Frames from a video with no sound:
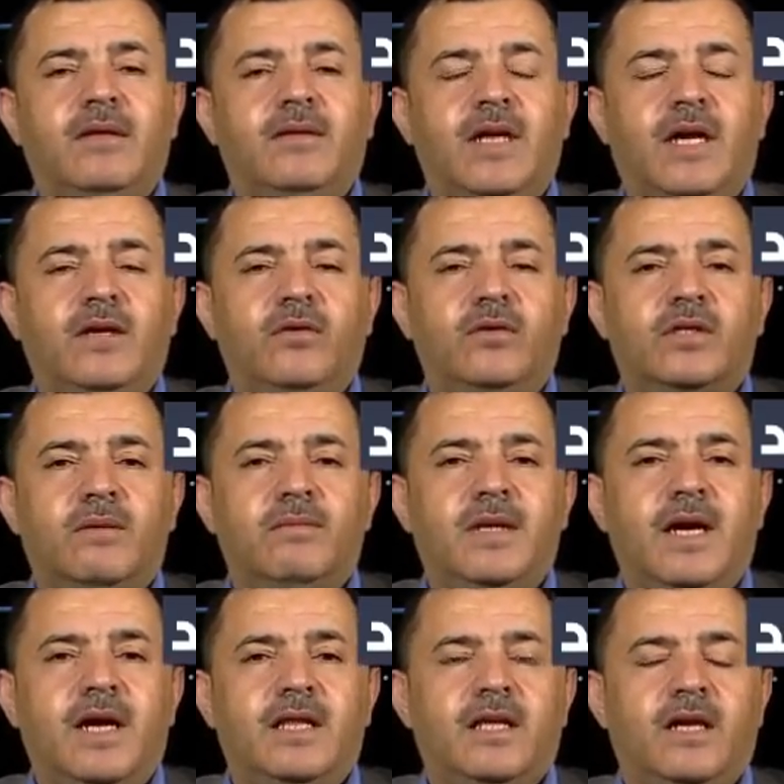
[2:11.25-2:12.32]
دعني
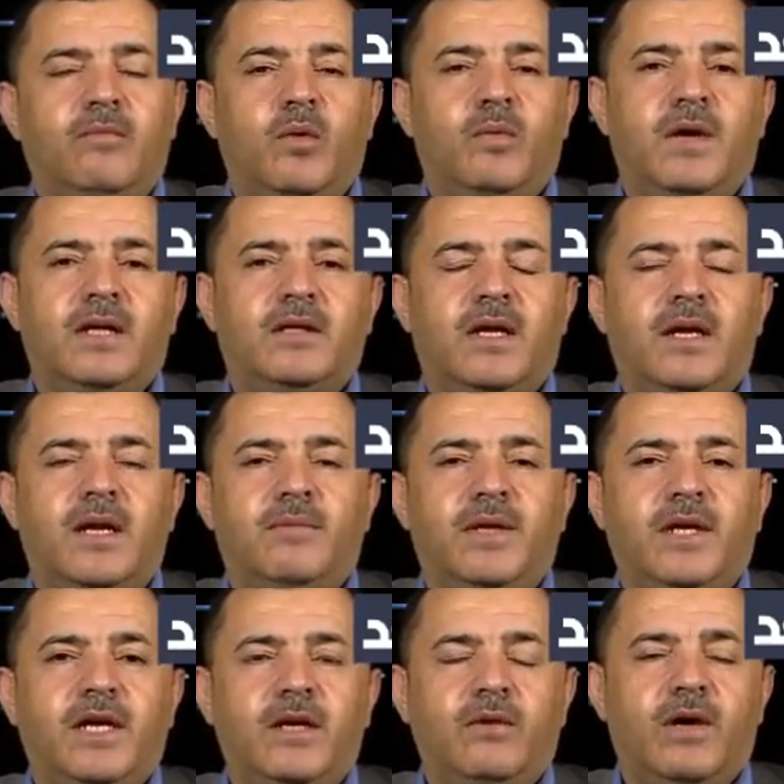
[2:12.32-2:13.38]
اسمي هذه المماطله
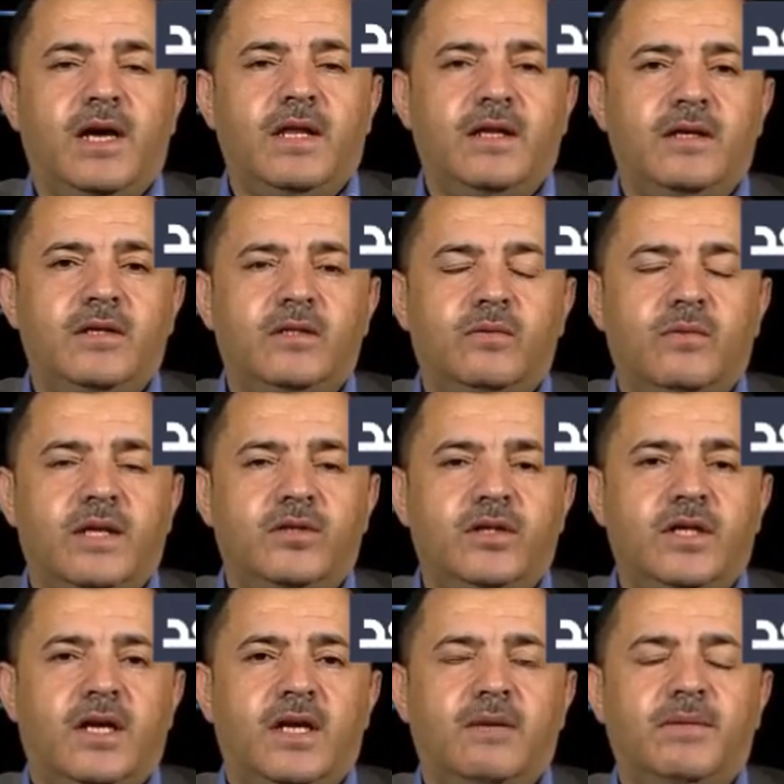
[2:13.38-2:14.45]
الامريكيه وهذه
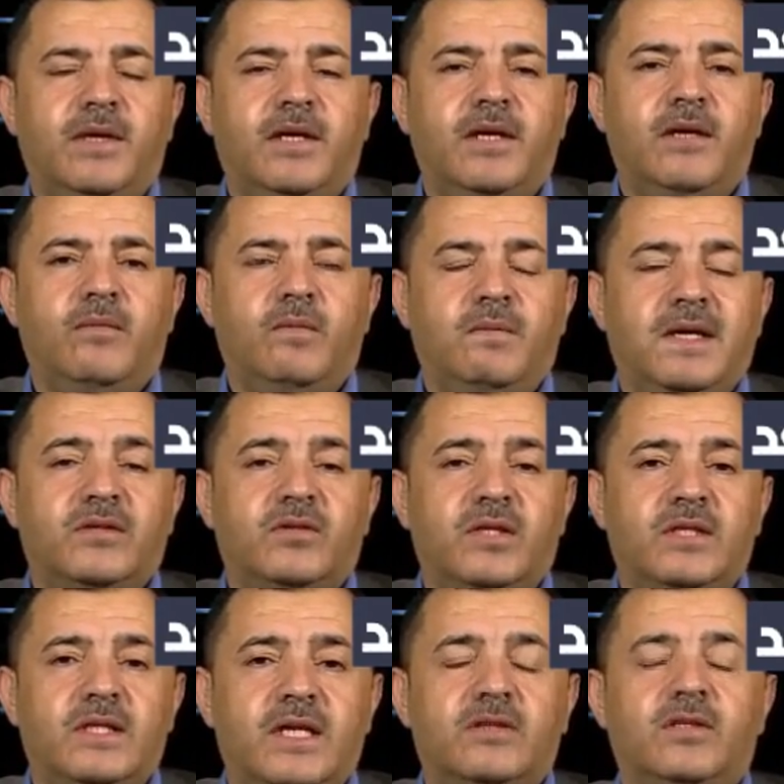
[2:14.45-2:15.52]
الازدواجيه الامريكيه ممارسه
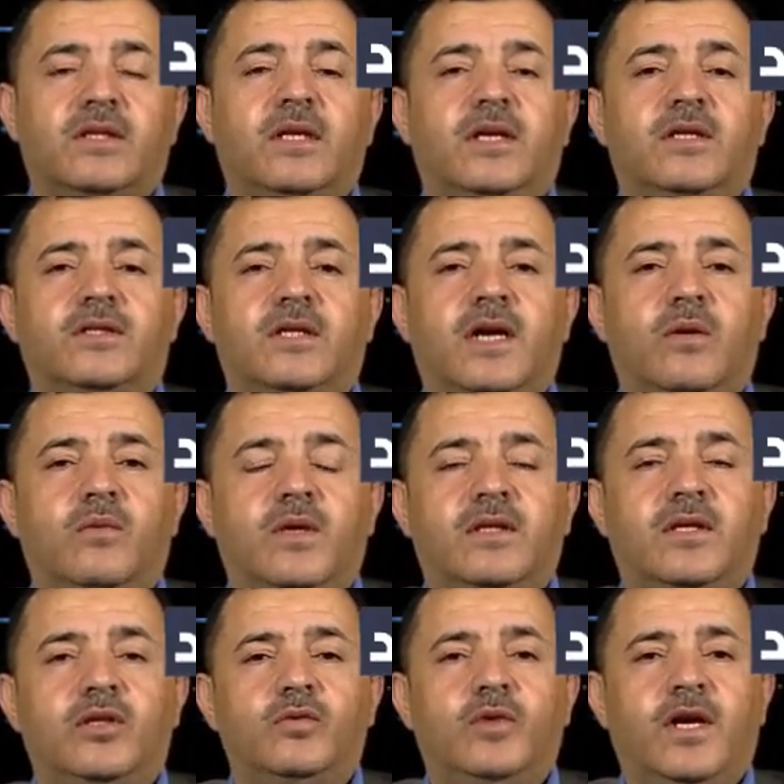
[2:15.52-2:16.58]
سياسه الحصار
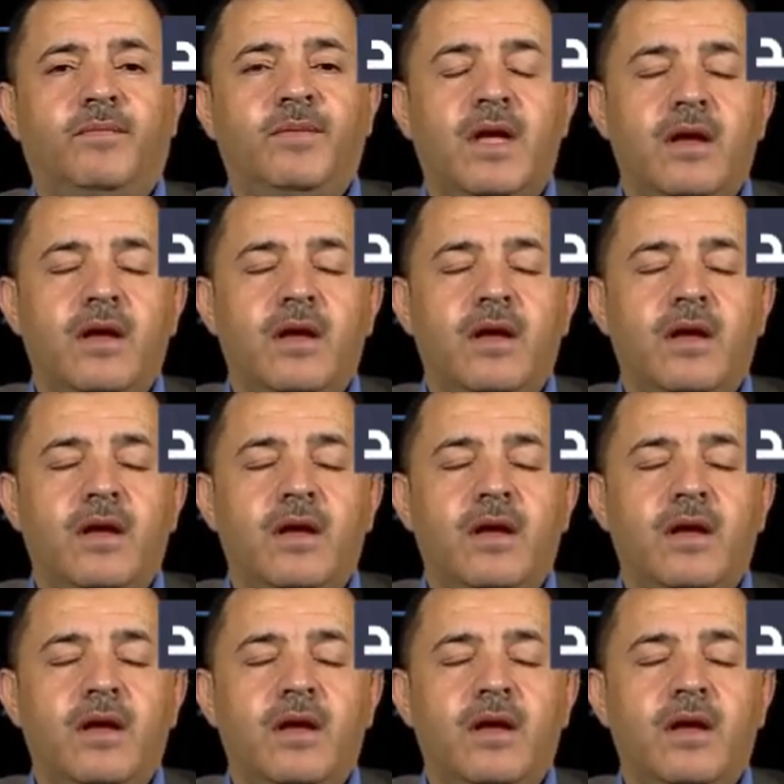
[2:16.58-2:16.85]
والتجويع